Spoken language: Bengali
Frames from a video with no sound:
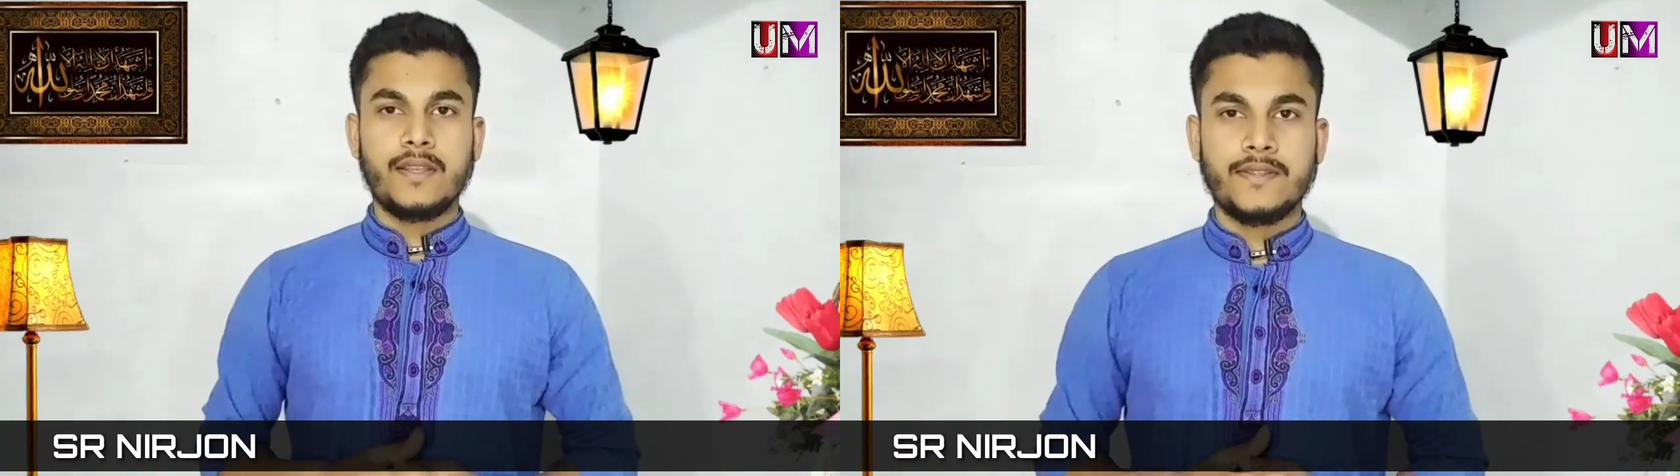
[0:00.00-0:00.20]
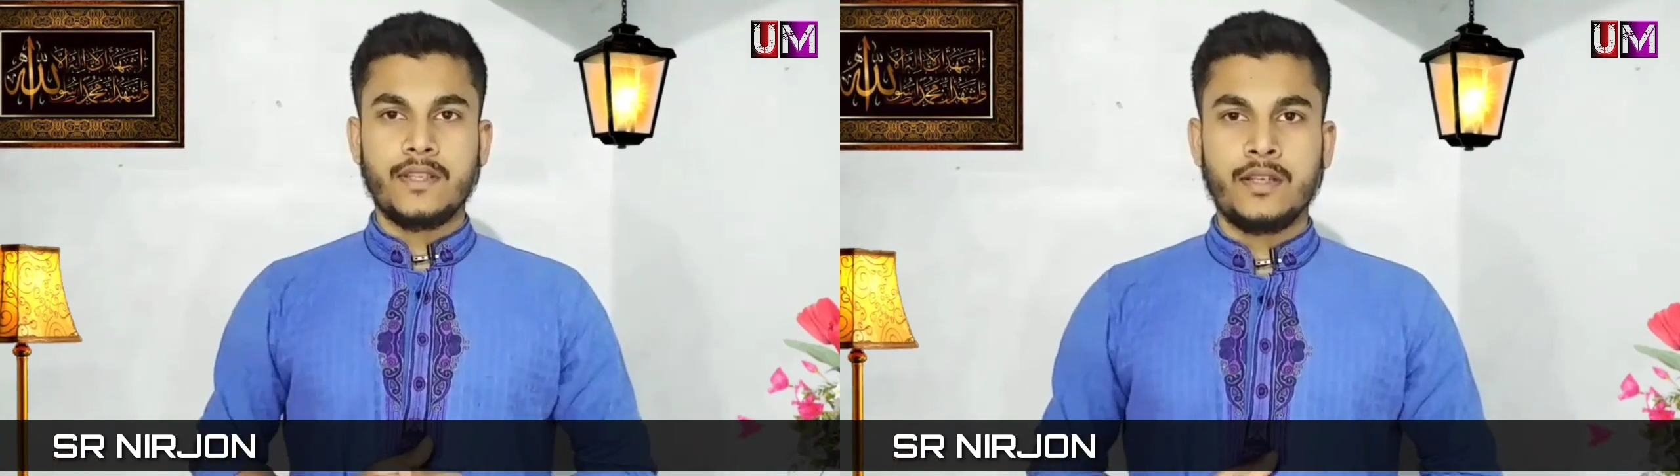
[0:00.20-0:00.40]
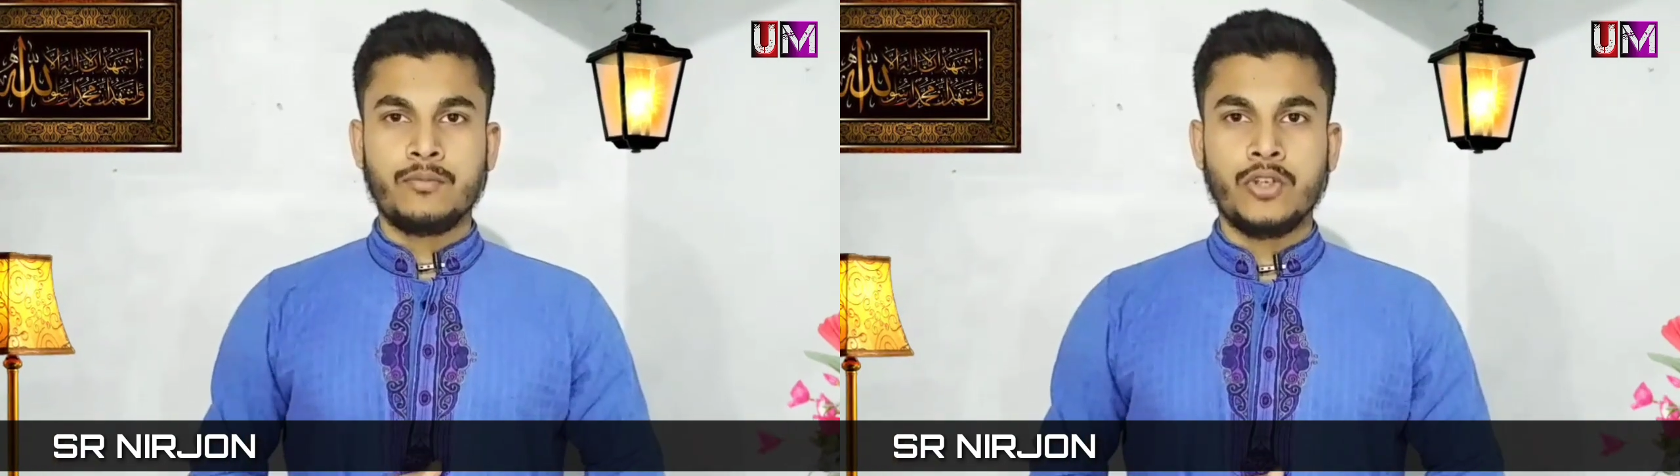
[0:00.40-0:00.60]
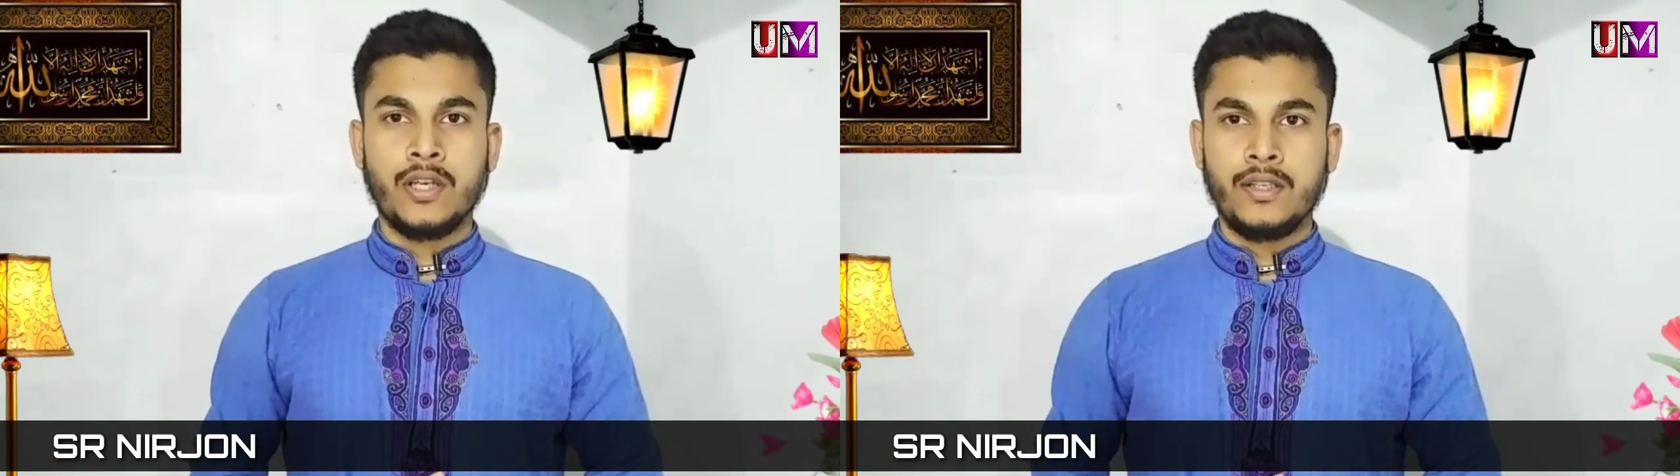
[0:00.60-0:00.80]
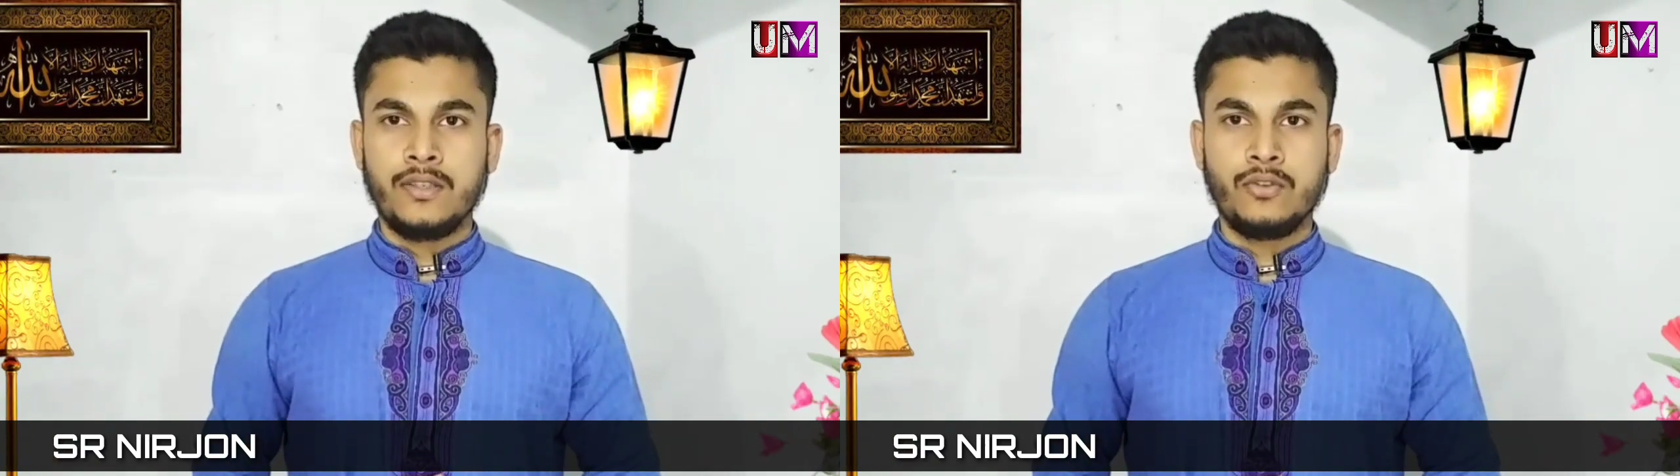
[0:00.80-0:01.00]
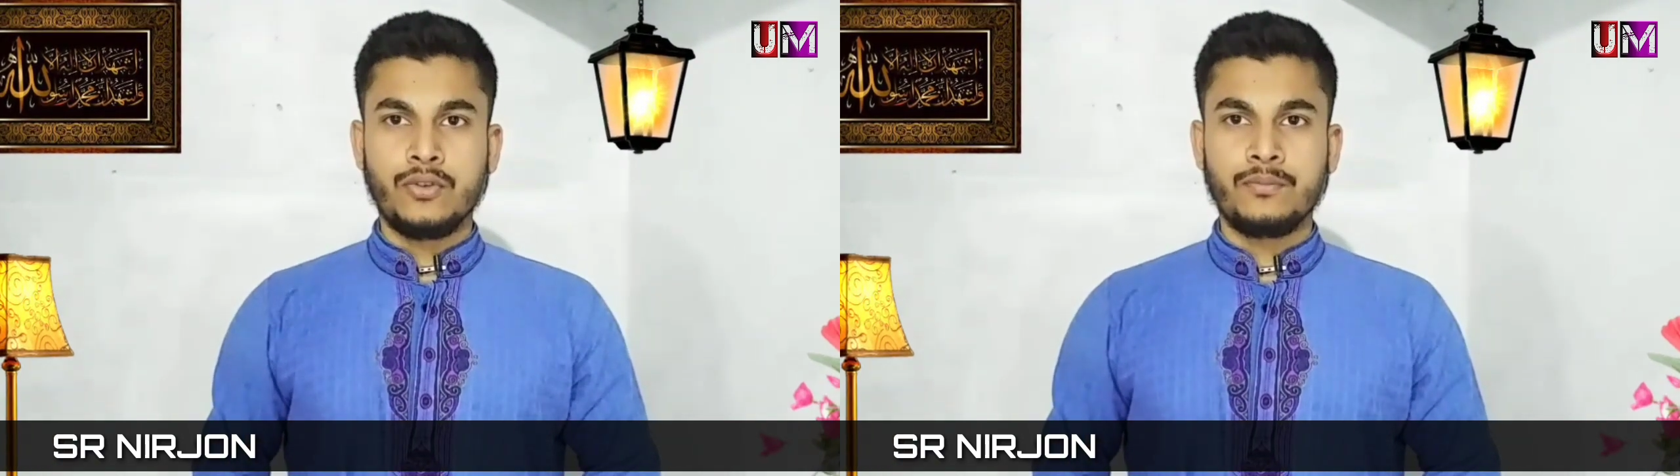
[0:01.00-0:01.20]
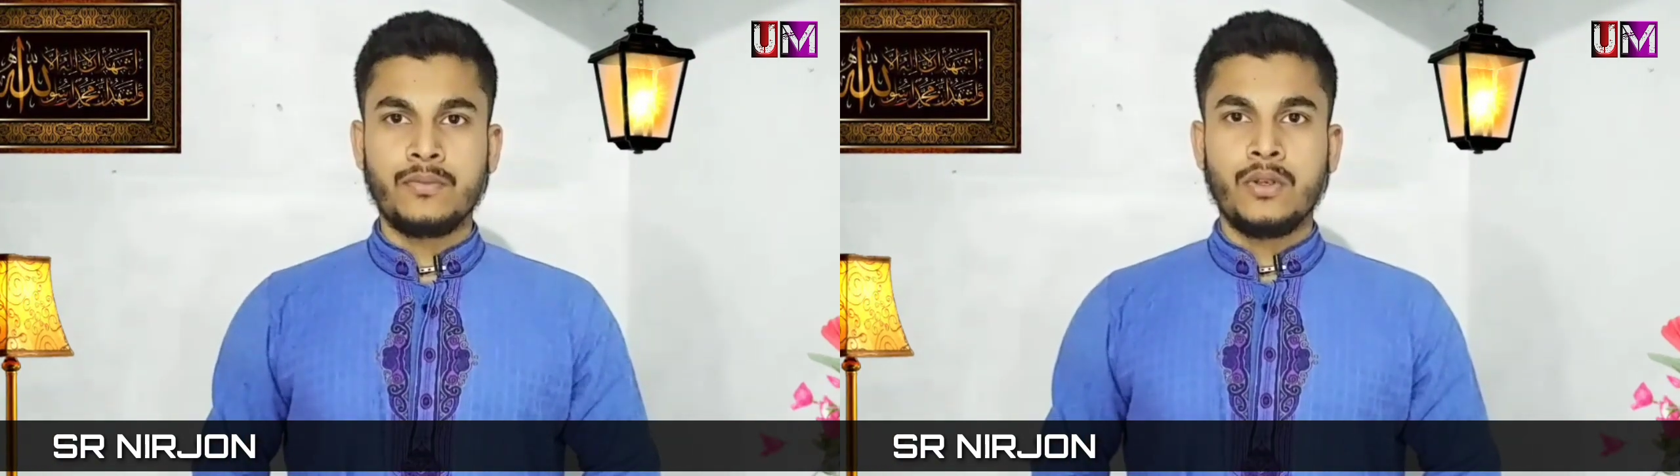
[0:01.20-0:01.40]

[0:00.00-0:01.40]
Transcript: আসসালামু আলাইকুম